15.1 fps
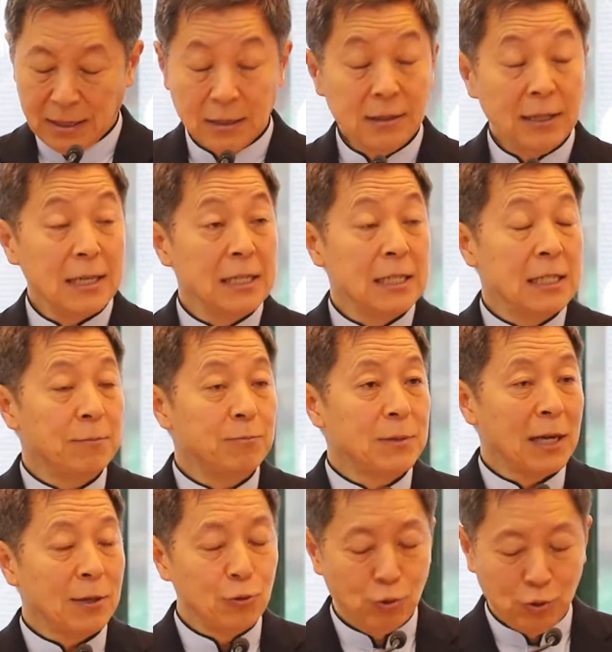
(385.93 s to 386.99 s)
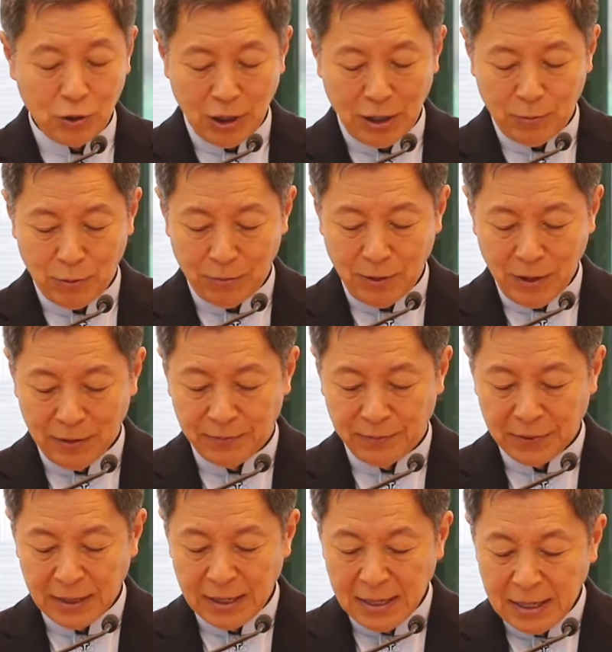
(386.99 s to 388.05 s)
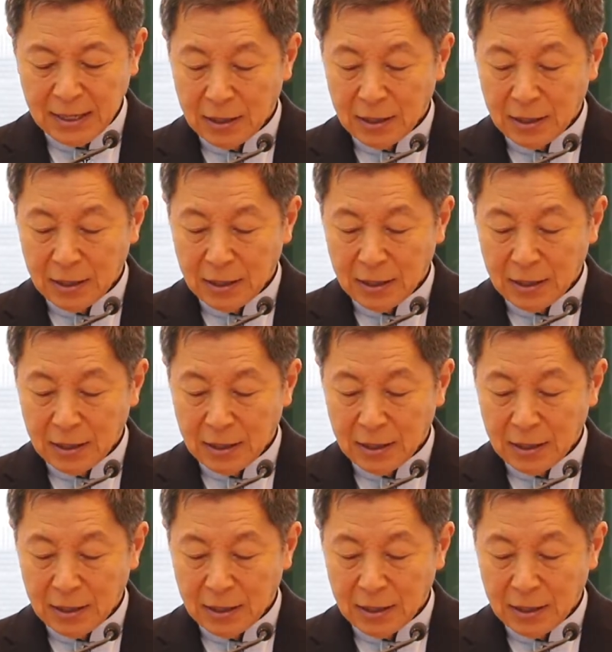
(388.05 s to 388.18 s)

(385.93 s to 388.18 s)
근데 20장 6절에 보면